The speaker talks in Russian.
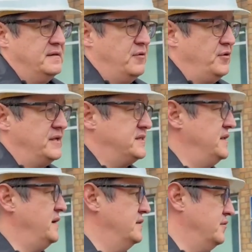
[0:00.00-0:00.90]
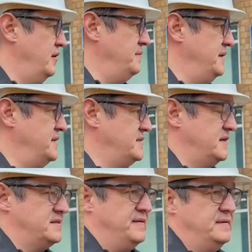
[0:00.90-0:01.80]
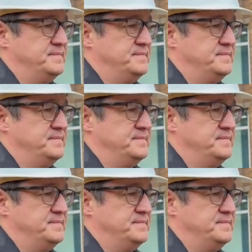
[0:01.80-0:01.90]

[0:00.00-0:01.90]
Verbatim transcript: находятся на контроле министерства.